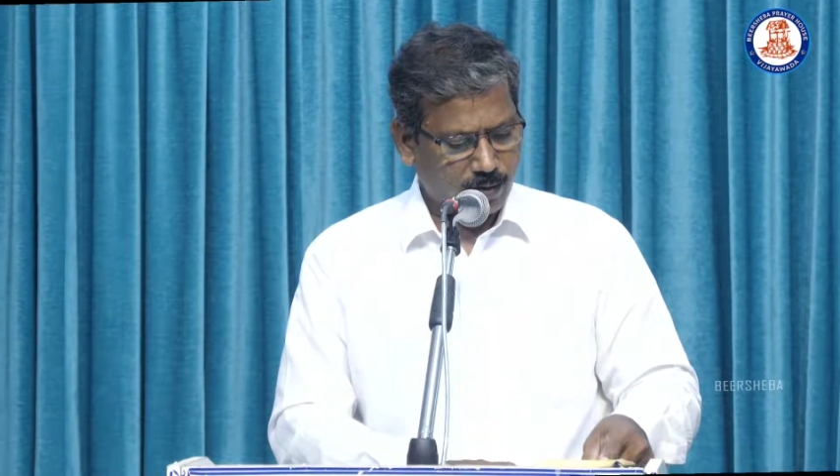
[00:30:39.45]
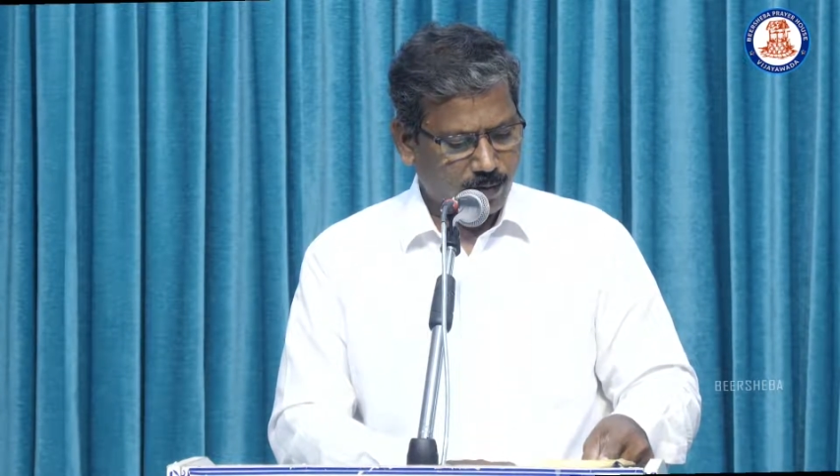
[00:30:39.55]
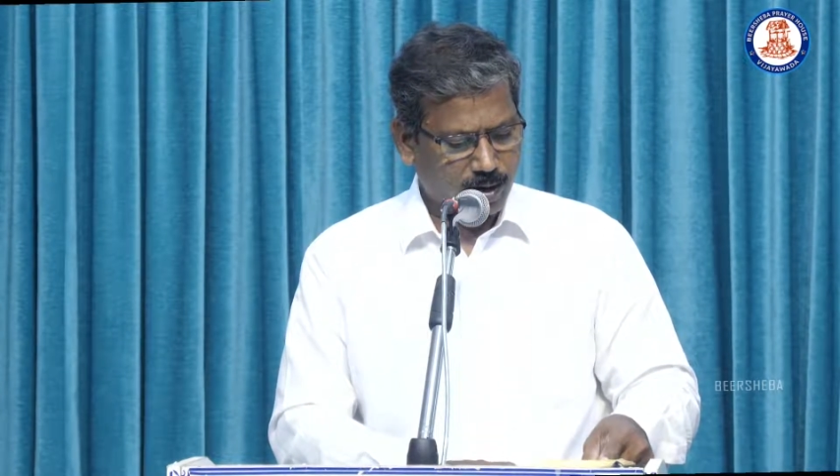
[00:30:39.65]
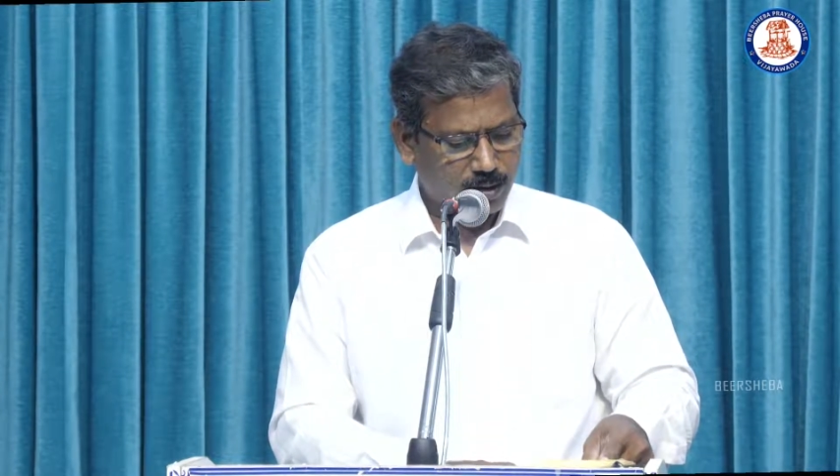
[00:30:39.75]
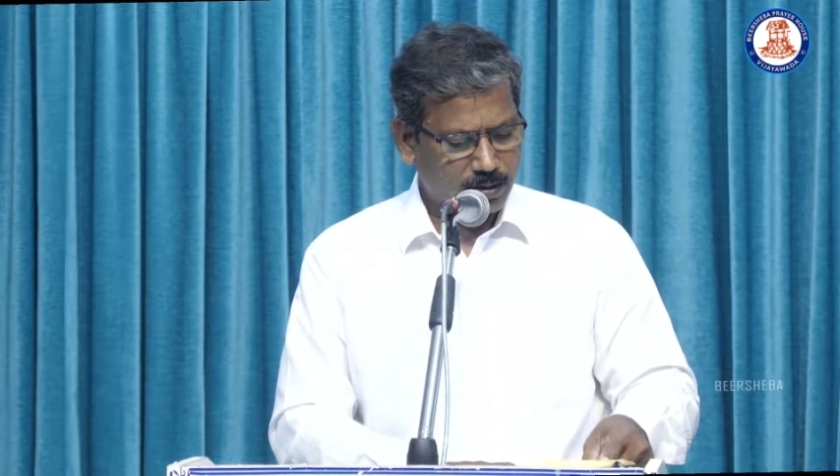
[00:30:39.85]

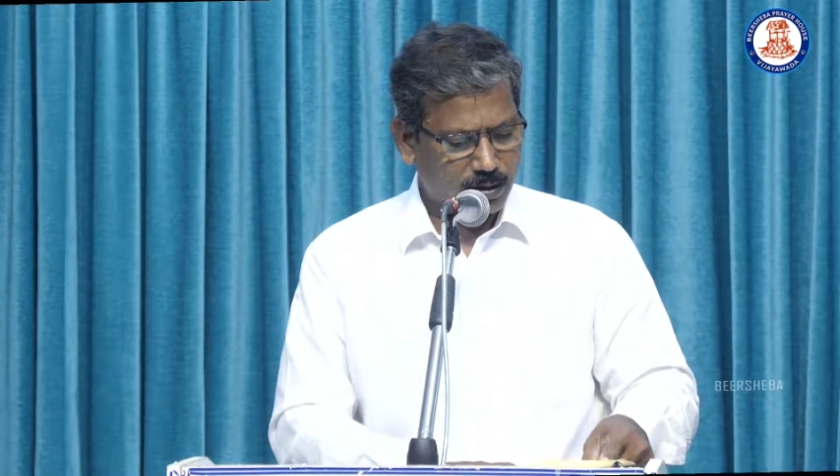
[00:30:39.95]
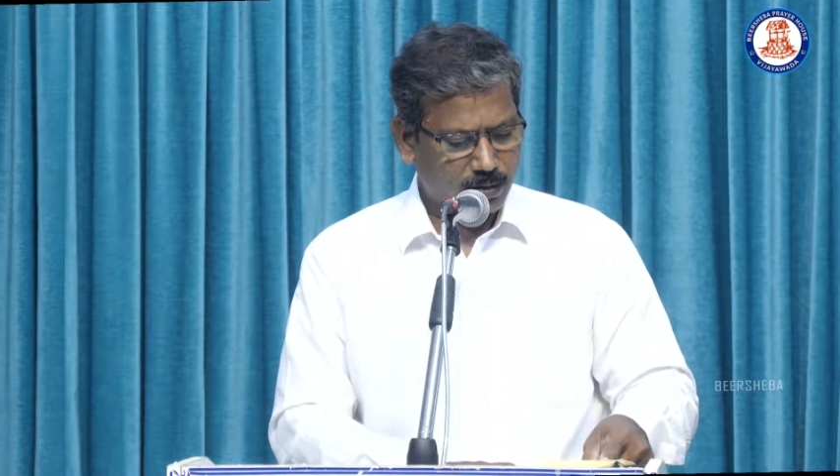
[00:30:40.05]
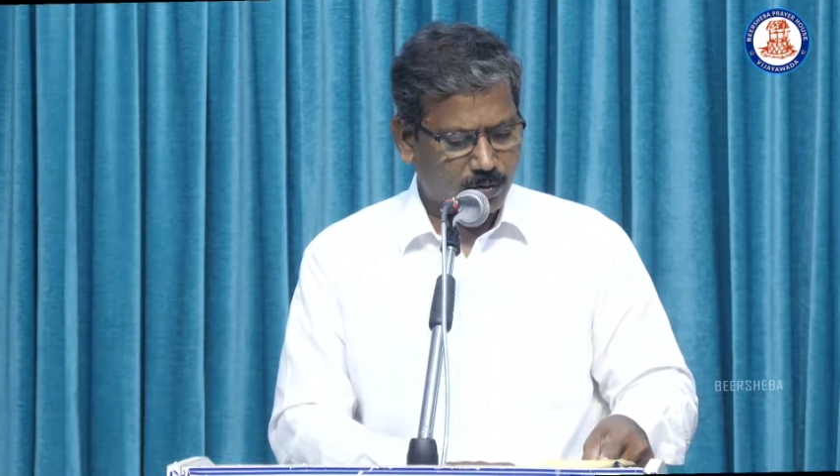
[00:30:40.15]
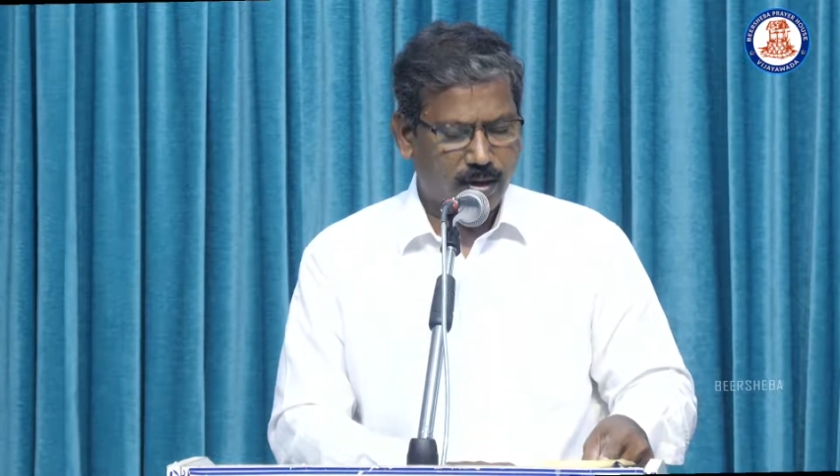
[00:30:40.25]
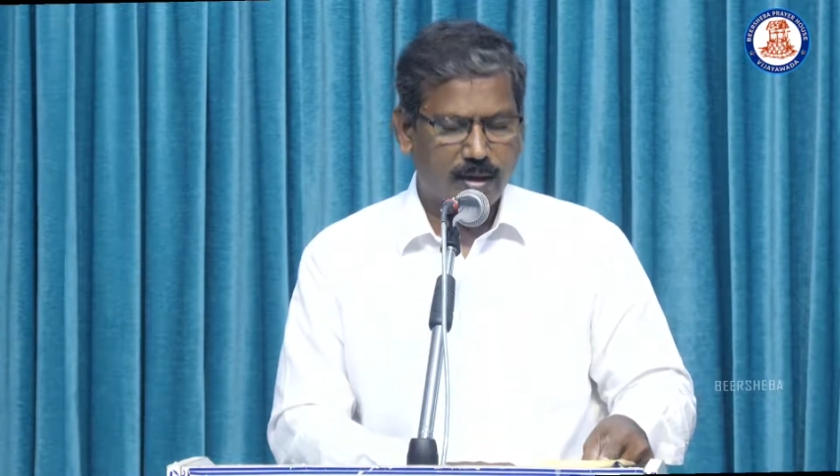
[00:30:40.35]
వారందరూ
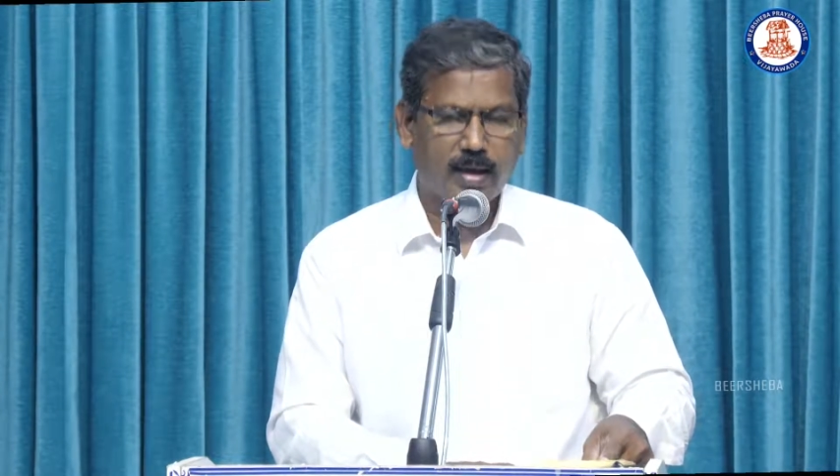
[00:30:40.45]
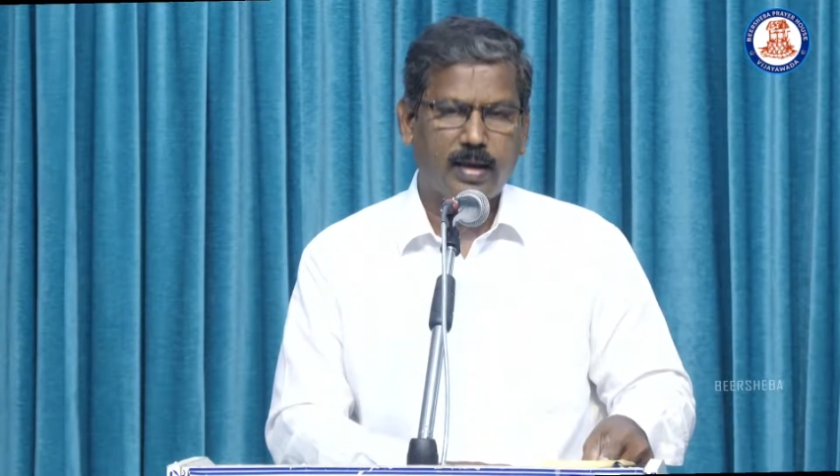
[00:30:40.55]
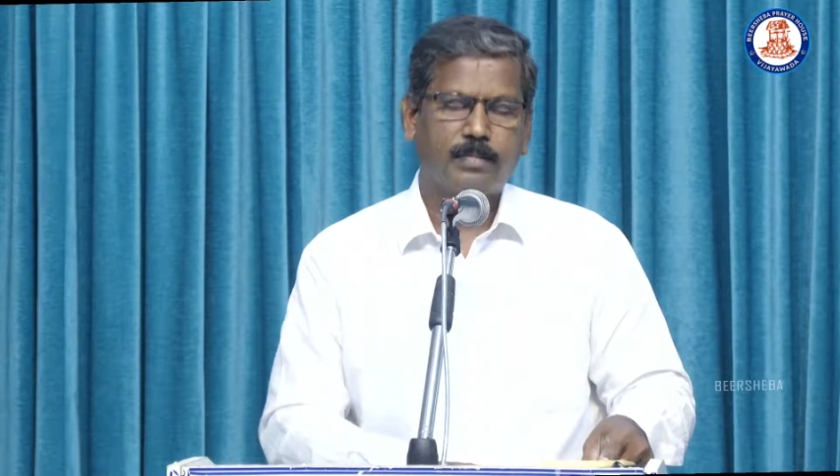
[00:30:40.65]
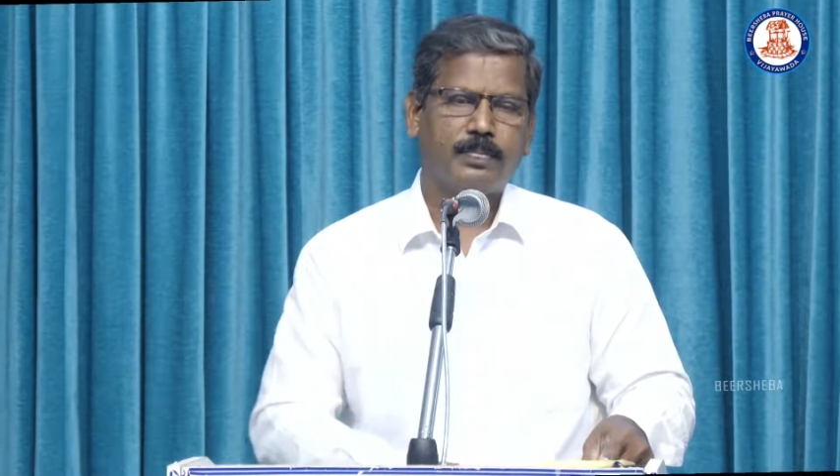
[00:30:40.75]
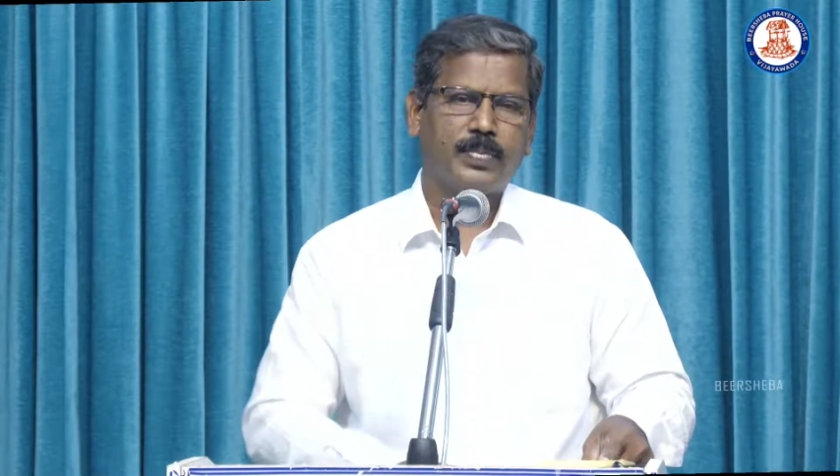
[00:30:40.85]
కునికి
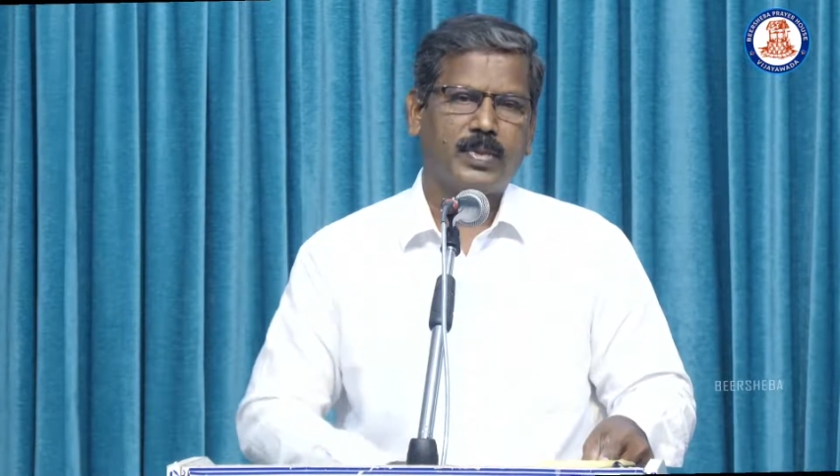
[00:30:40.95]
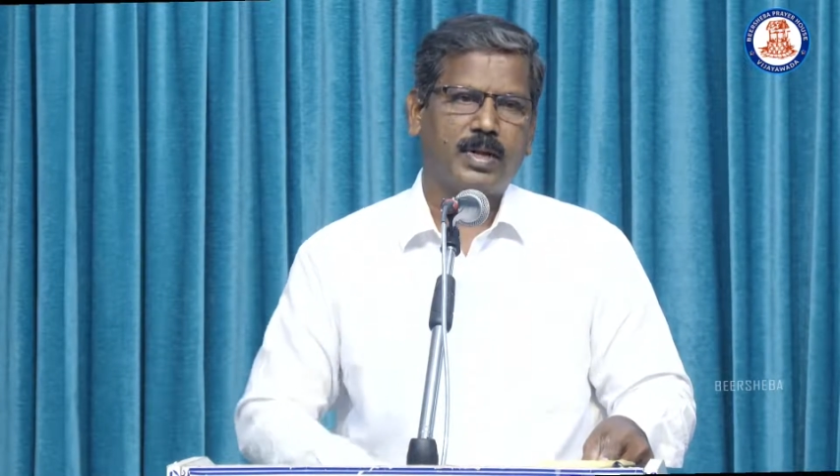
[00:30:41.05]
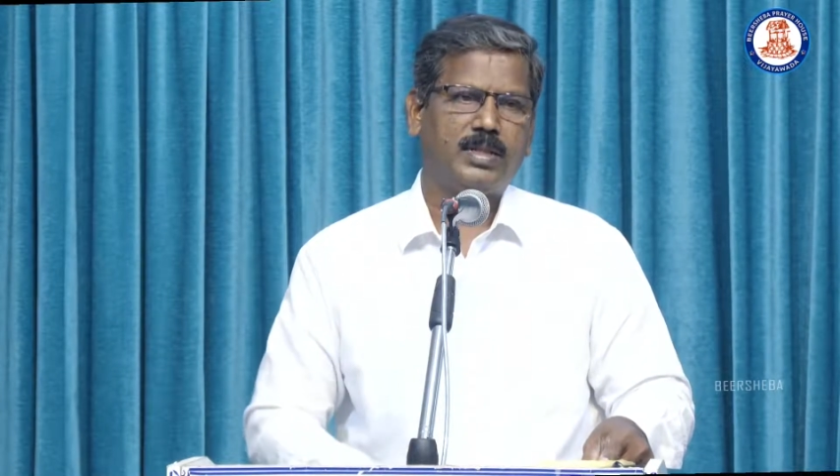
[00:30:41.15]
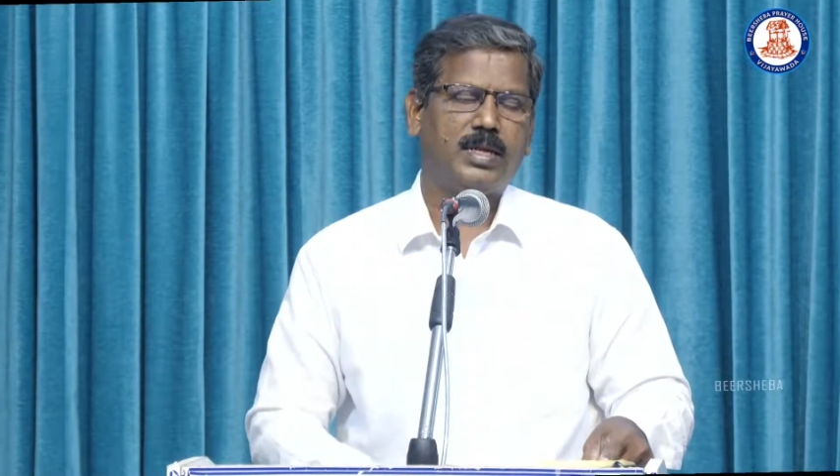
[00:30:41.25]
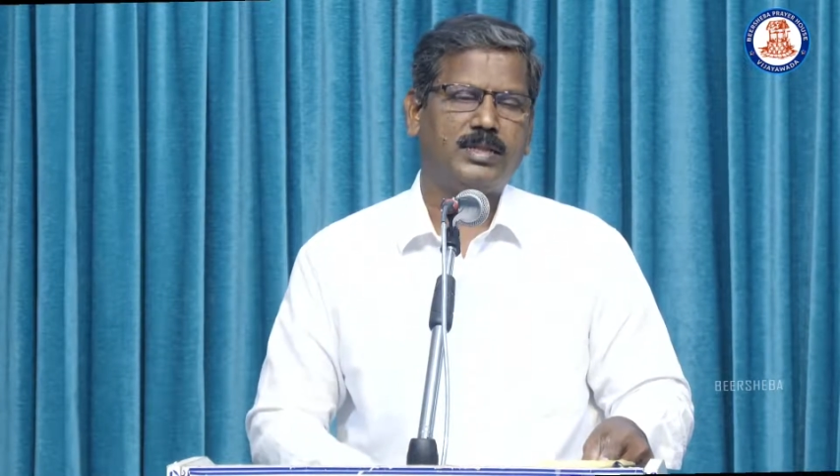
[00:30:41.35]

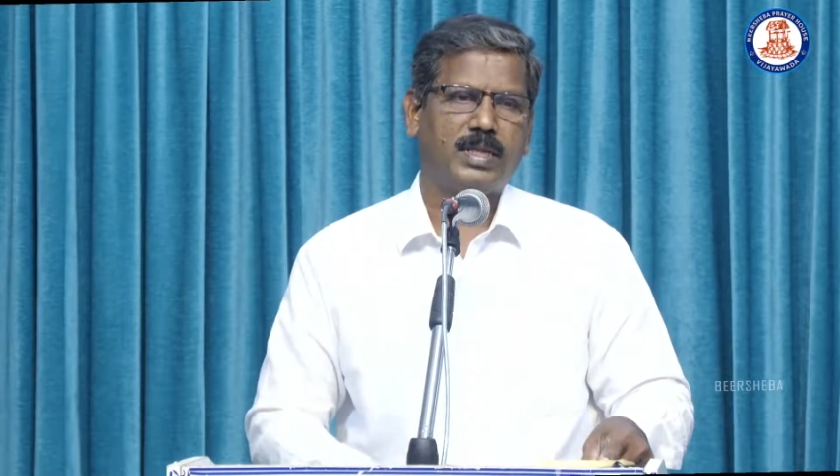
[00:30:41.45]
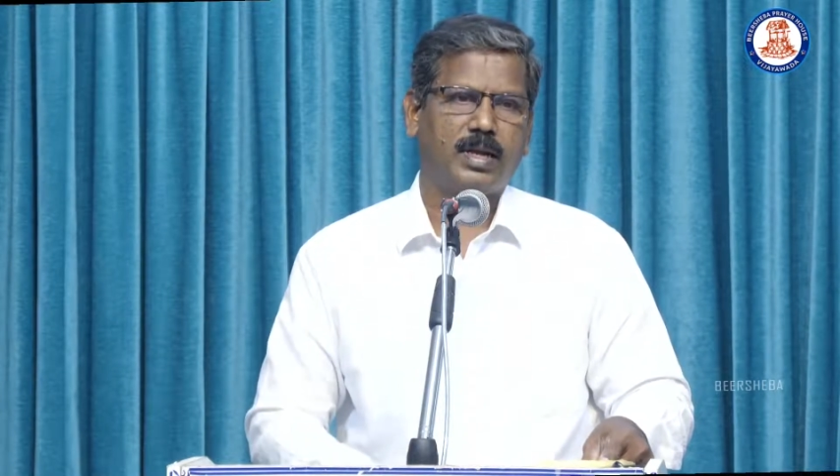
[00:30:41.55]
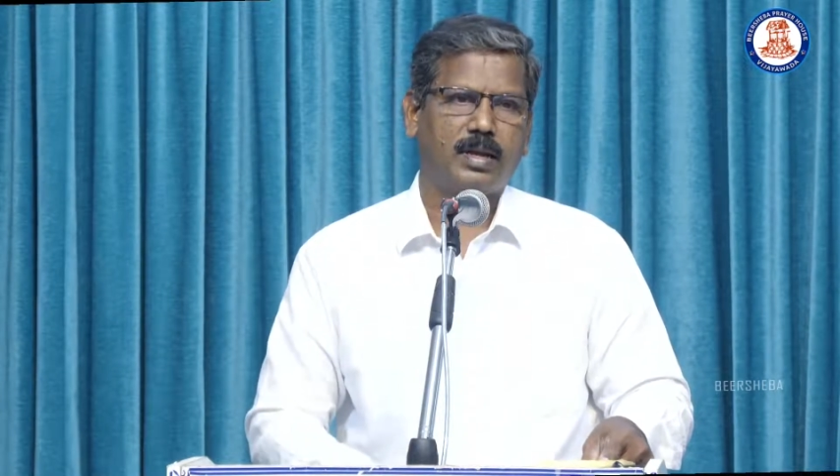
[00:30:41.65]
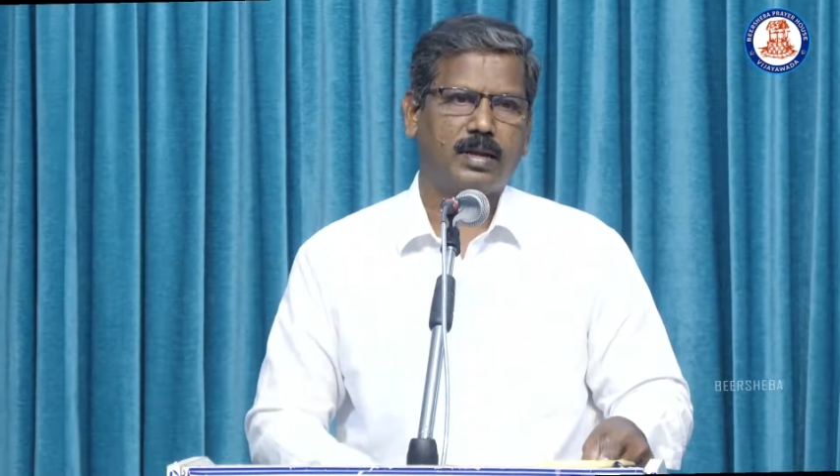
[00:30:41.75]
నిద్రించరి